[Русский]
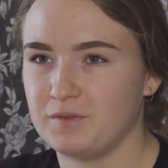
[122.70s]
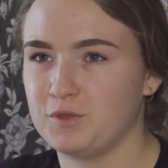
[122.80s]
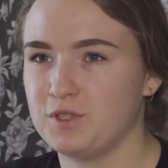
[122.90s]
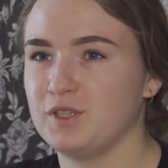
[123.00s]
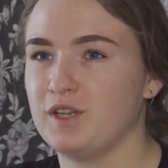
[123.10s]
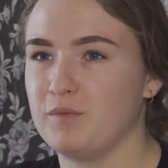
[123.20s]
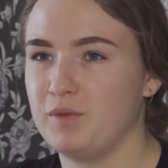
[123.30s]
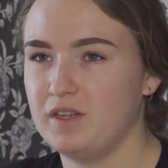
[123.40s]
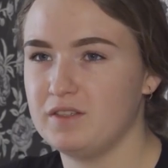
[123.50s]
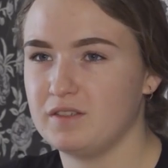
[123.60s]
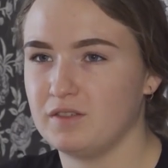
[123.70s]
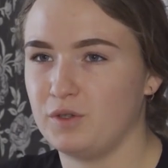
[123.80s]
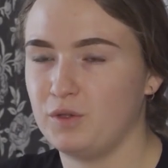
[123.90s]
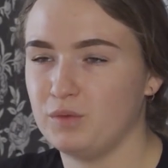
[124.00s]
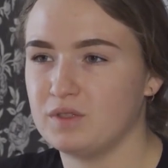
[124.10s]
ему сделали
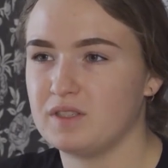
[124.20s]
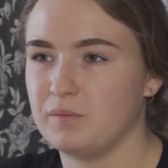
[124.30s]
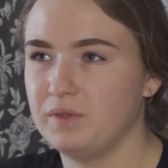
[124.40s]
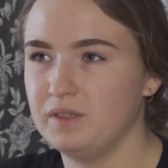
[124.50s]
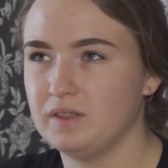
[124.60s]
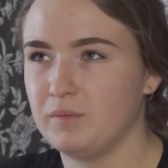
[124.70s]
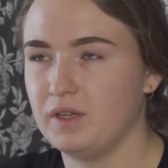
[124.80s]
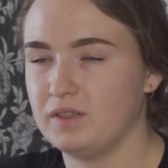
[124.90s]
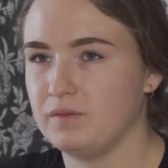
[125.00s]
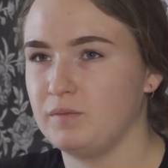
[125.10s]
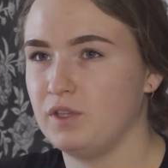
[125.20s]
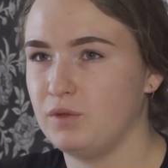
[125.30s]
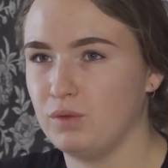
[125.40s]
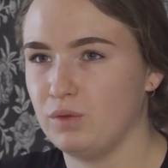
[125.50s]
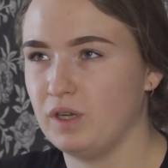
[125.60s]
операцию, и он забыл об этом
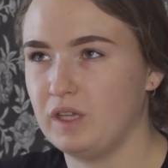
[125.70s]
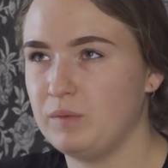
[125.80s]
надолго,